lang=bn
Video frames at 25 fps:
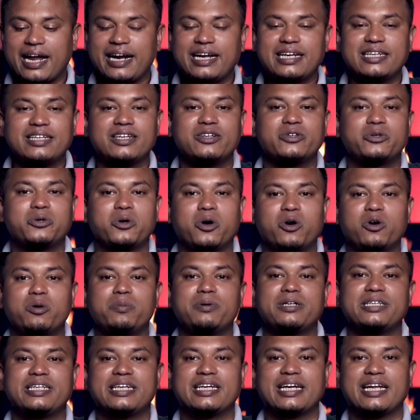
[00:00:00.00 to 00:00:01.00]
আরেকটা
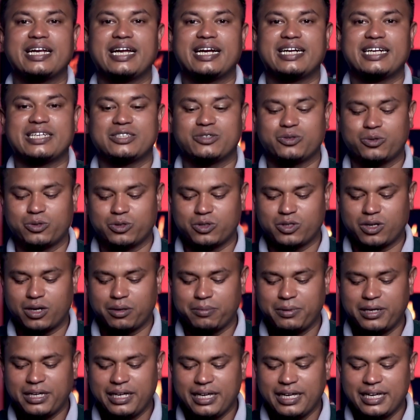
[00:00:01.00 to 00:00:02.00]
ডকুমেন্ট এখানে অ্যাটাচ করতে
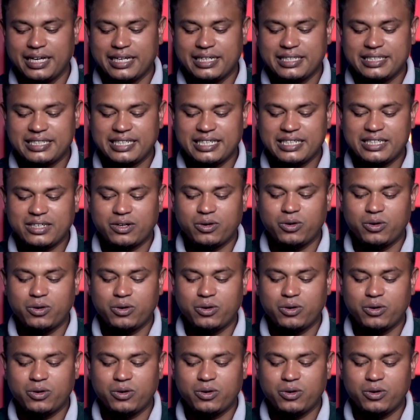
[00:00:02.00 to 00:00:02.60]
হবে সেটা